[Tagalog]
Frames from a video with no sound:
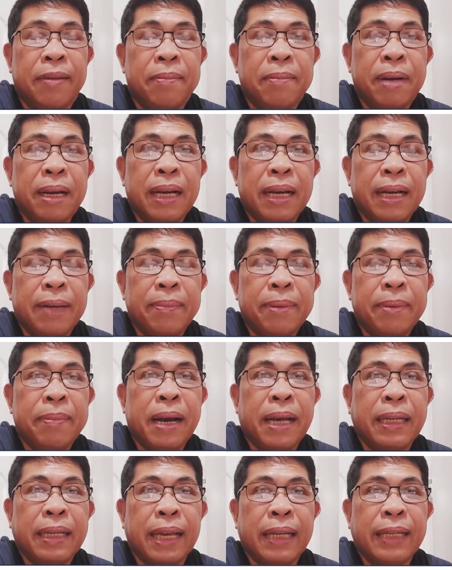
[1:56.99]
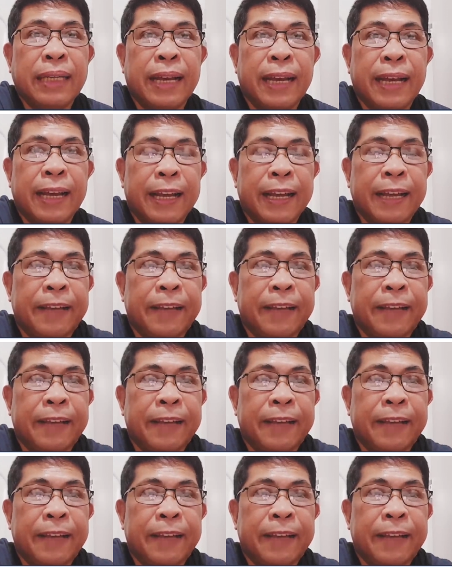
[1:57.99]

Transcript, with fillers: mga kababayan na